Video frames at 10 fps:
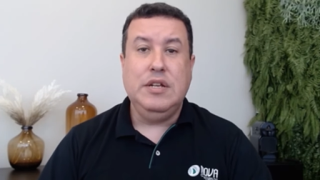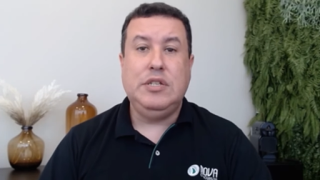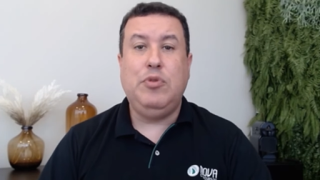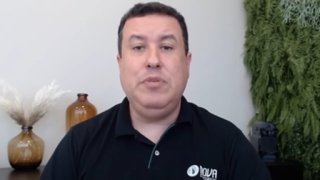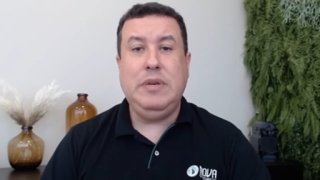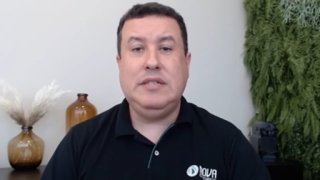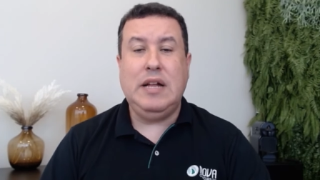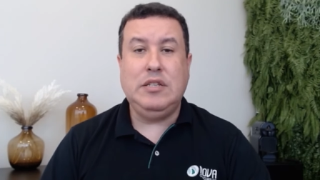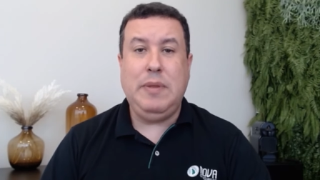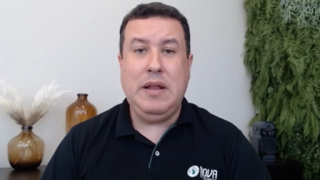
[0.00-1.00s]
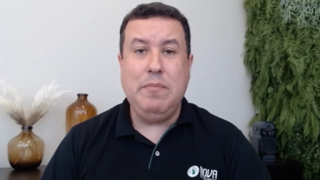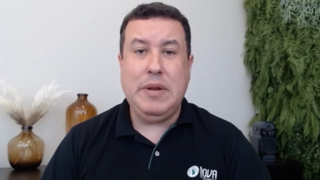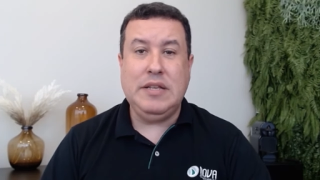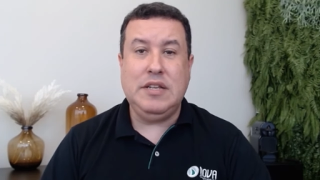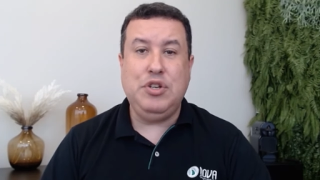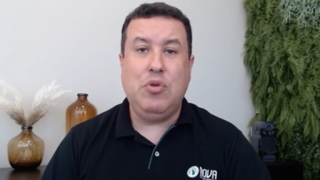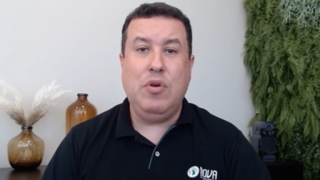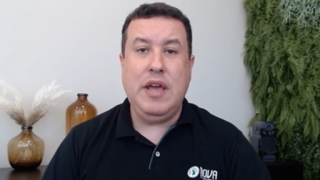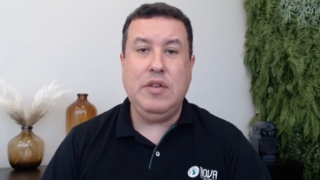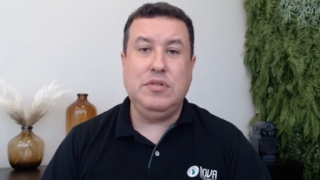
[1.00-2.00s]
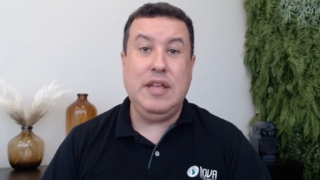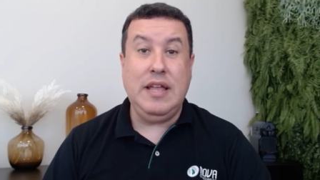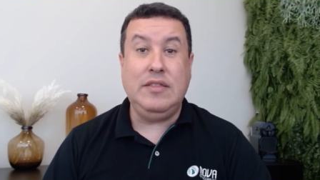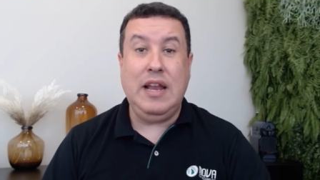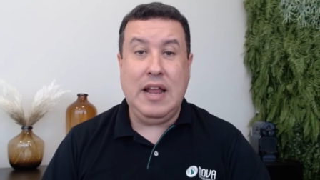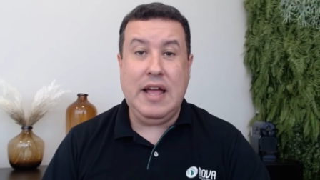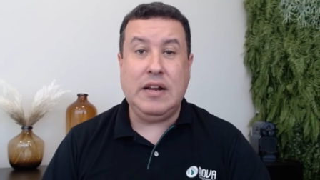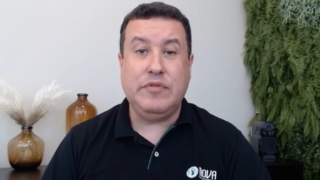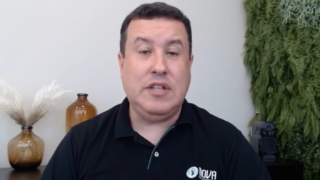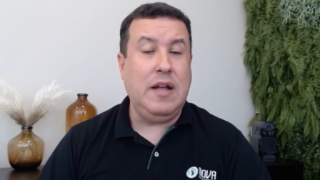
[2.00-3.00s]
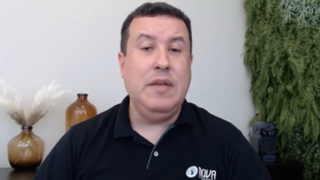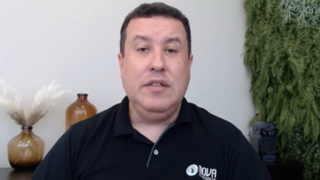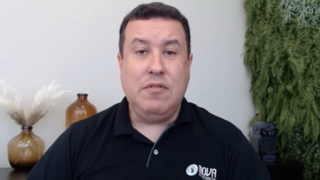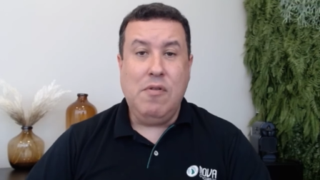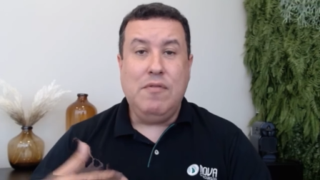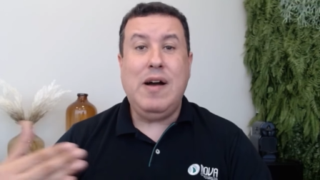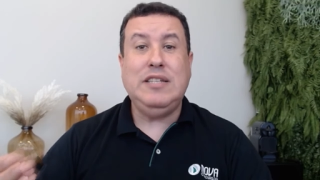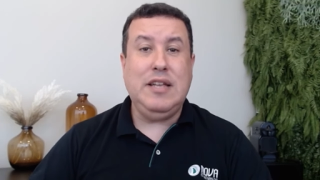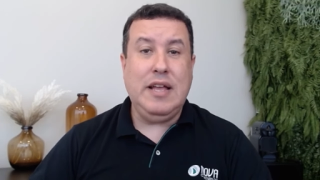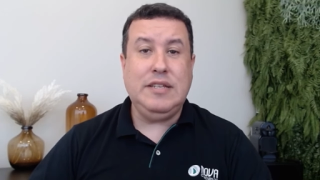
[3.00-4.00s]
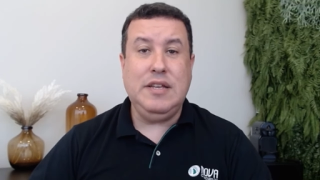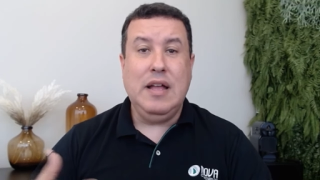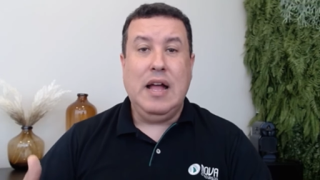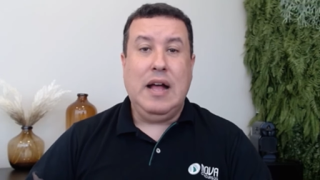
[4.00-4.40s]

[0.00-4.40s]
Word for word: disponibilizados pela empresa de correios e telégrafos, tá? Então, faz esse, esse,